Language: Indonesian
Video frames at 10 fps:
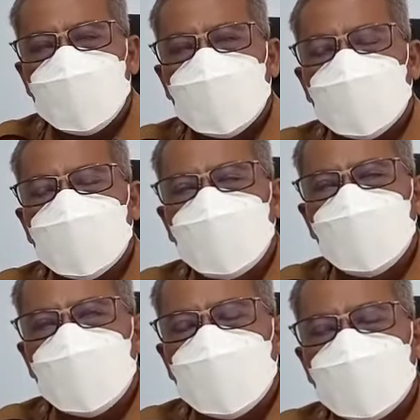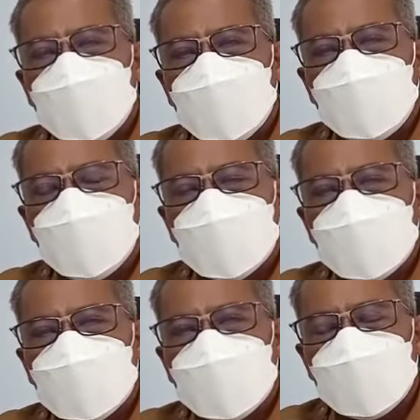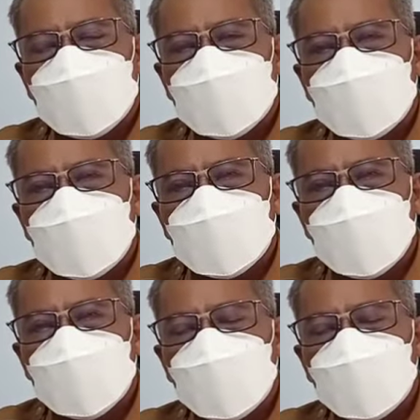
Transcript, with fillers: yang kedua adalah berkaitan dengan tata